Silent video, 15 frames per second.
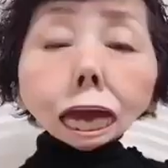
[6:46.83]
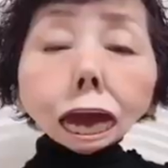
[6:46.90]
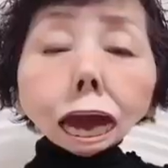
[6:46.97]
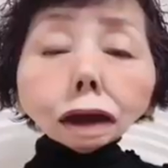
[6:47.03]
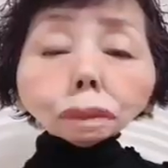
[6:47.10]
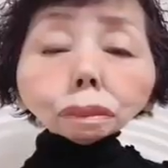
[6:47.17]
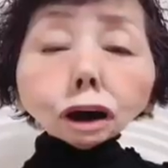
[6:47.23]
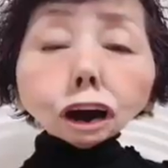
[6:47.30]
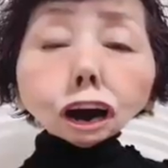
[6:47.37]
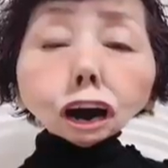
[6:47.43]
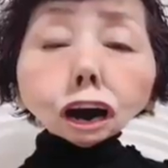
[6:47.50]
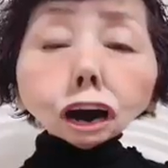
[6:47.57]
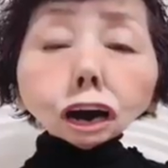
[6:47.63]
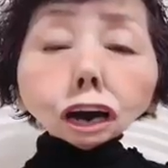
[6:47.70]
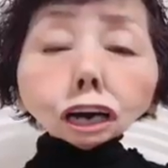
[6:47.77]

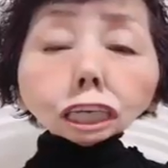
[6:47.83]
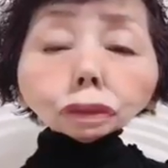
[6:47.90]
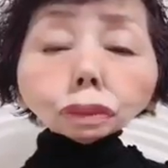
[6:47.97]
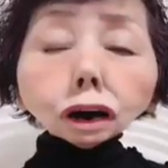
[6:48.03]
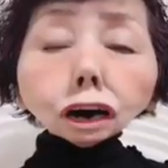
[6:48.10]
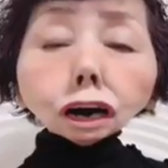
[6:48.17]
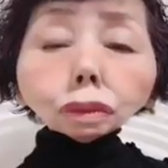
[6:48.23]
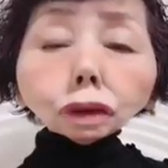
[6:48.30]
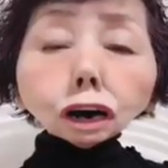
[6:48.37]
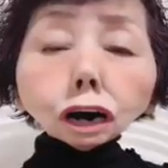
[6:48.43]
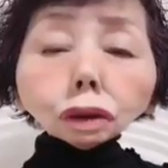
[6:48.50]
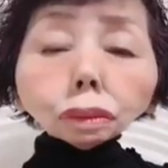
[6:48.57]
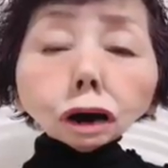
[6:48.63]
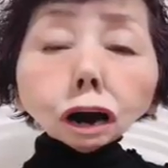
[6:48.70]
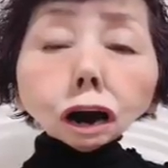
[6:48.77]
今うもうもう
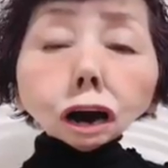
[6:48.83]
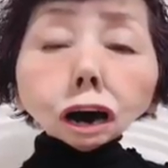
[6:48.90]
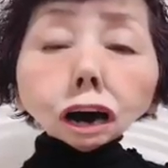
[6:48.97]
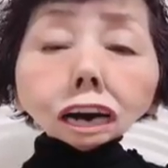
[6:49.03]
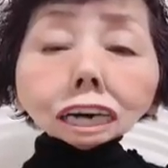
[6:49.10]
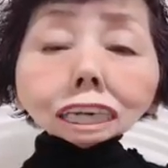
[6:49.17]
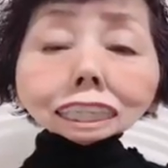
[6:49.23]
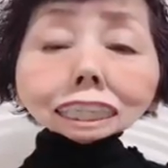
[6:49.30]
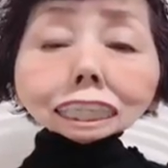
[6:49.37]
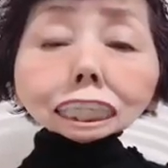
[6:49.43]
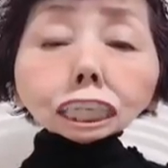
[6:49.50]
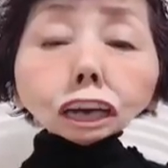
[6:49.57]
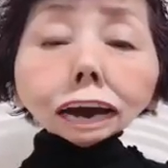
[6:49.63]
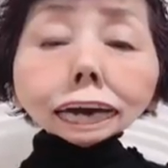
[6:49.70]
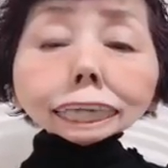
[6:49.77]

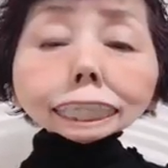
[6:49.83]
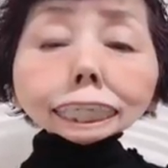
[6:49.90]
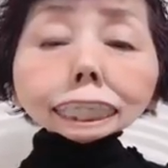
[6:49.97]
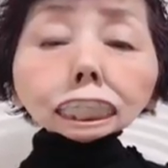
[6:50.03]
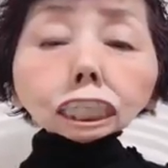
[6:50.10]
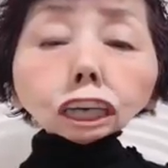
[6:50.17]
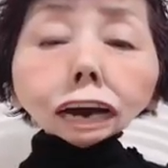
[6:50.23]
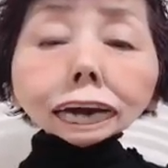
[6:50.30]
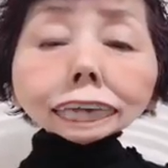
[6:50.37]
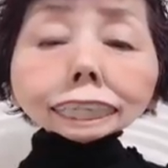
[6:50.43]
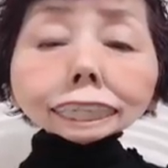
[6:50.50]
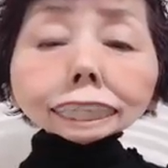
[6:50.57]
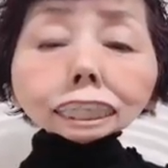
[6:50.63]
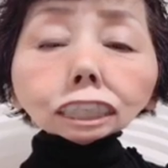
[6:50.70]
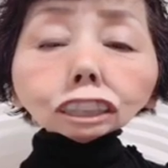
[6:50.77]
忙しい忙しい言うてる
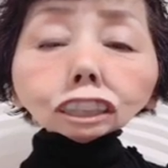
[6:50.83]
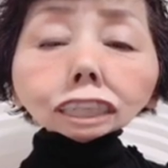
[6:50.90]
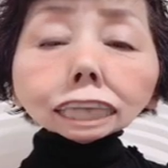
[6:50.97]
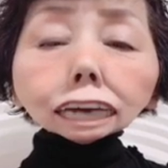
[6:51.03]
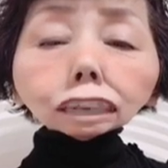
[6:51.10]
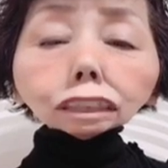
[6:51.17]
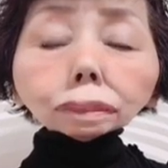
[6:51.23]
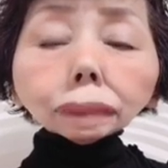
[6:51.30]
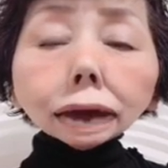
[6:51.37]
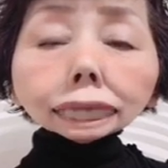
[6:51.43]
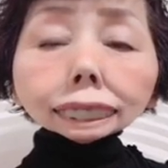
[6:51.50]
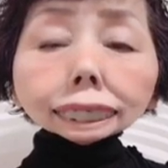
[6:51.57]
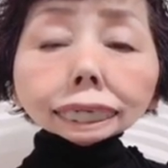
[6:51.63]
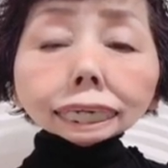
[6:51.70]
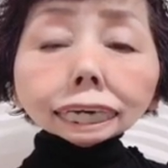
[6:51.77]

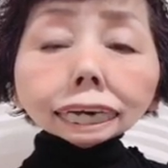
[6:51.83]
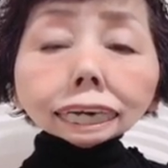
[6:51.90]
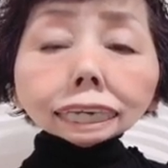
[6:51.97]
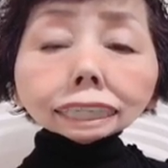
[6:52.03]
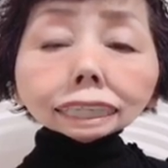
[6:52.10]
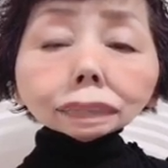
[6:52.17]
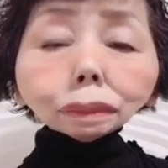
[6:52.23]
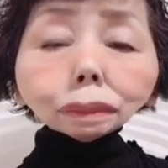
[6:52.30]
間にもう、月もこんな日に